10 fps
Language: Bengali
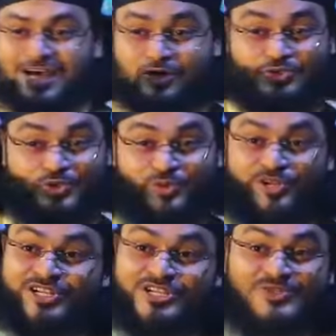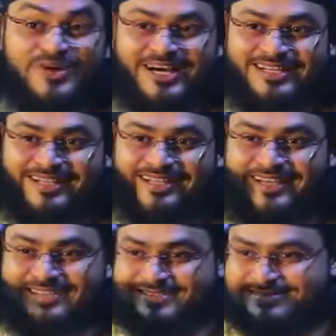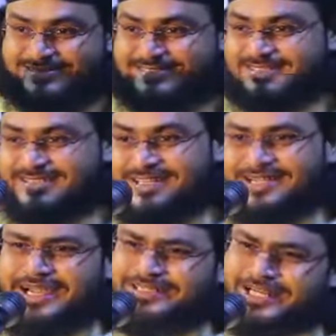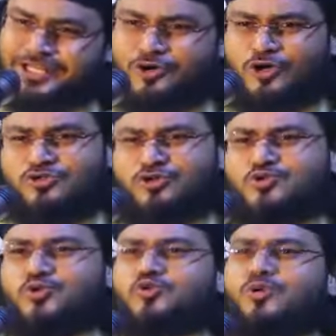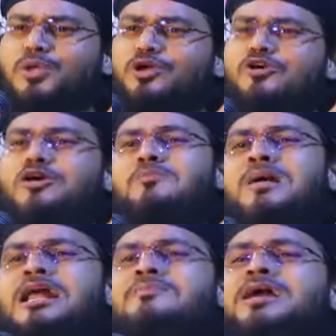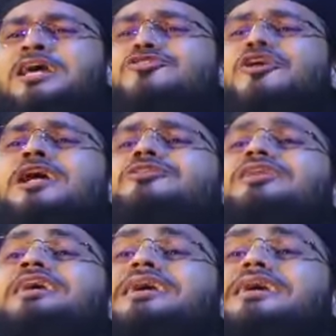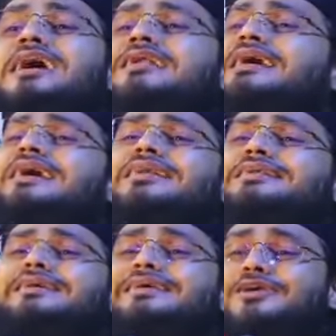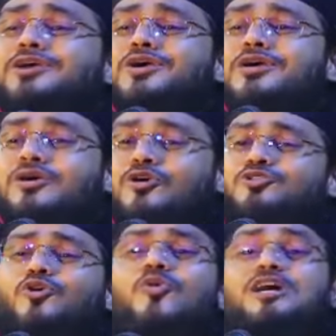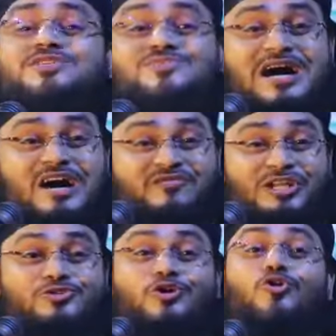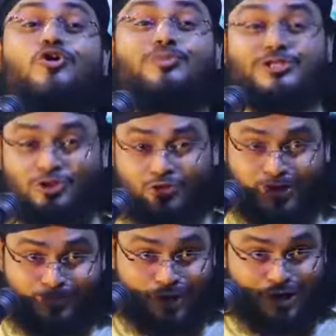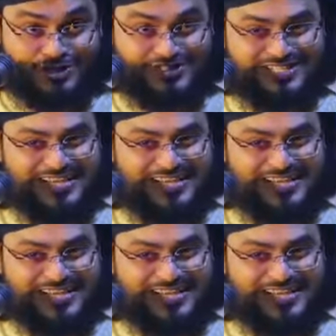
আরো জোরে বলেন না আল্লাহ এটা নিয়ে কত যুদ্ধ বিগ্রহ মারামারি দলাদলি কাটাকাটি কত ওয়াজ মাহফিল তর্ক বিতর্ক বহস